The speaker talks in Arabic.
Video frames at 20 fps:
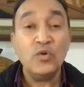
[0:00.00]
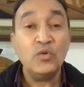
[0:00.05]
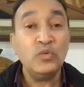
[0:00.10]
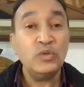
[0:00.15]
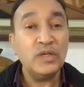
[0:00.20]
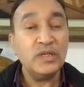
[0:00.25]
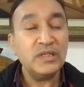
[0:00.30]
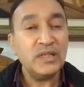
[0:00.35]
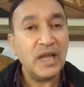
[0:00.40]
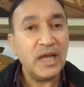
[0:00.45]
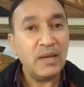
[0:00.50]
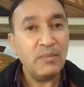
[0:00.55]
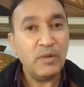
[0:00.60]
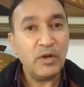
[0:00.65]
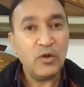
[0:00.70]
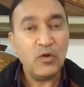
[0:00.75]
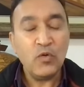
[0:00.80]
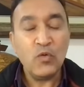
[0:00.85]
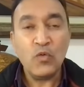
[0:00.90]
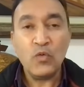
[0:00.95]
وداز العام
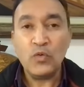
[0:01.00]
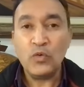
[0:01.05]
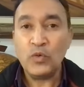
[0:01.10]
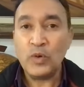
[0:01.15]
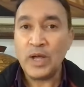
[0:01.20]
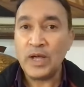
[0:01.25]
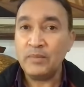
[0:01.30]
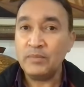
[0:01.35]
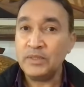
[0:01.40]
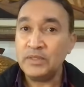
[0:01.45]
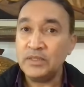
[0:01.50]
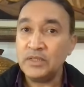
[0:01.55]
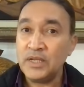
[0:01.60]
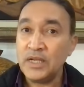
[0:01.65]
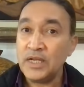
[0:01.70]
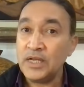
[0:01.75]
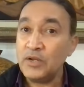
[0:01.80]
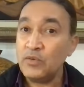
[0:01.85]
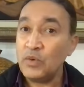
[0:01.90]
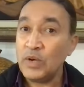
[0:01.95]
الاول والعام
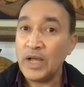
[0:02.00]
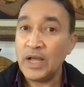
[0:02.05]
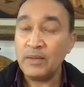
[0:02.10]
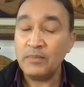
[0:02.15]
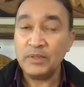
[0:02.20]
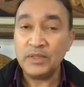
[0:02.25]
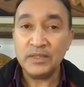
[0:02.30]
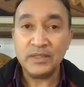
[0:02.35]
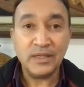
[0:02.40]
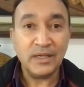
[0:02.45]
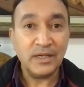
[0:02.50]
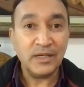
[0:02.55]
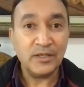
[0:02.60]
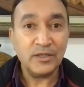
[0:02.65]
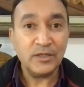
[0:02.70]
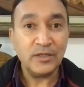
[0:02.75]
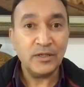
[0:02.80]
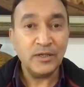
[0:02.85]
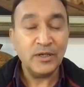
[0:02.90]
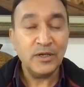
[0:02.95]
الثاني والعام
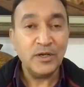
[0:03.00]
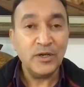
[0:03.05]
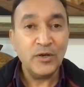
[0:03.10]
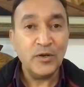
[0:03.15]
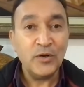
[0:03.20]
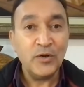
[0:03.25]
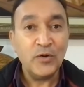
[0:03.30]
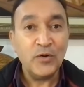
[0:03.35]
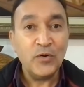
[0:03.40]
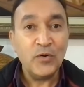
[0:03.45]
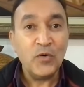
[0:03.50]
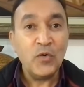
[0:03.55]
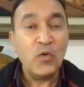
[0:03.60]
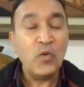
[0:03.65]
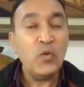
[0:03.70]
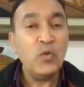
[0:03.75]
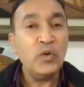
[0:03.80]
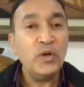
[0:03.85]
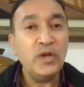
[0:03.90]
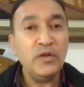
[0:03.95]
الثالث
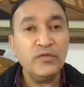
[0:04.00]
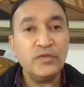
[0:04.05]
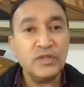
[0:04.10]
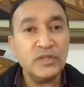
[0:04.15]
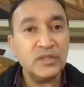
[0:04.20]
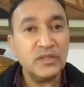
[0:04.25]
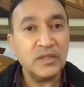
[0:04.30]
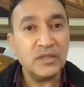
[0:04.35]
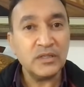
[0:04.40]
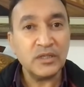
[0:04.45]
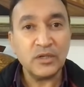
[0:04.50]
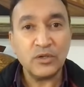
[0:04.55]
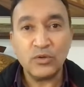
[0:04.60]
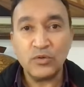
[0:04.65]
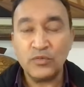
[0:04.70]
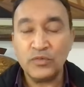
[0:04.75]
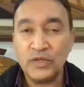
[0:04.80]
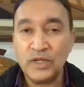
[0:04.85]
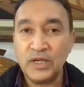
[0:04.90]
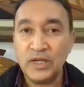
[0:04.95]
ونفس
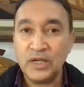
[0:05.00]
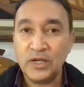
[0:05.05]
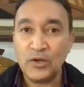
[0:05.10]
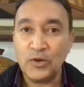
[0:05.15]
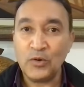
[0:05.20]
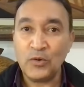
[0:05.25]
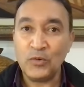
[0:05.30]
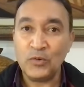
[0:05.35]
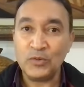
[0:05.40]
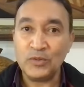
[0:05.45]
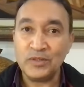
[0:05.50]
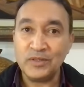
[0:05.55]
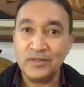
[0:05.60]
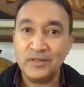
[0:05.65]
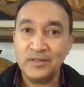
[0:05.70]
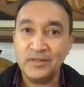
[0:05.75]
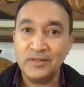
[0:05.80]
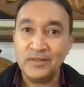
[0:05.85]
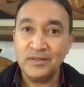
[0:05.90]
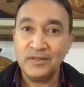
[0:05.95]
التصرف ديال هاد الخوت
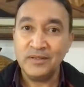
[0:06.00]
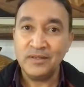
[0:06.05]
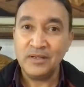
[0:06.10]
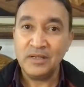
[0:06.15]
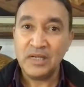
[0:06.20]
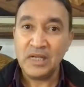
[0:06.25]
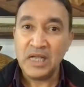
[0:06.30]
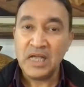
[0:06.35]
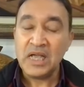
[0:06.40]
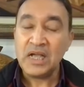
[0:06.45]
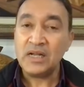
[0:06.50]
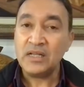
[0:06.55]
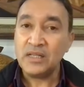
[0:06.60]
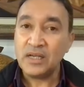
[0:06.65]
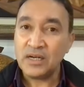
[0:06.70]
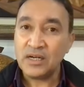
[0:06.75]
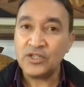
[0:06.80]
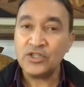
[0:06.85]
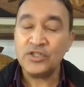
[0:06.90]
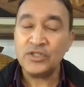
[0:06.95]

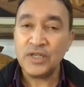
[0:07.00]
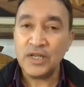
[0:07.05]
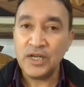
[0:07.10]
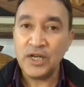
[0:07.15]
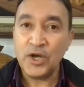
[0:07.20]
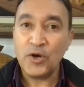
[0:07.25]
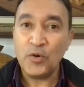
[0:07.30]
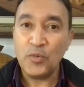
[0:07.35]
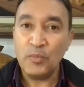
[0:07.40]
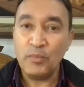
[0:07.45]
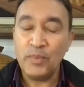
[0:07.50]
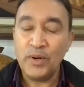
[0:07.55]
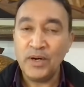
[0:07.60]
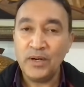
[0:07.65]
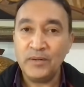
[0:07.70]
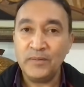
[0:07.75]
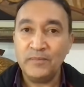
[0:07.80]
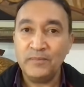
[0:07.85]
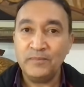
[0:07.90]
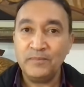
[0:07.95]
لدرجه انه
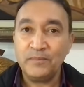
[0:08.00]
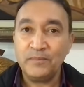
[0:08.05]
با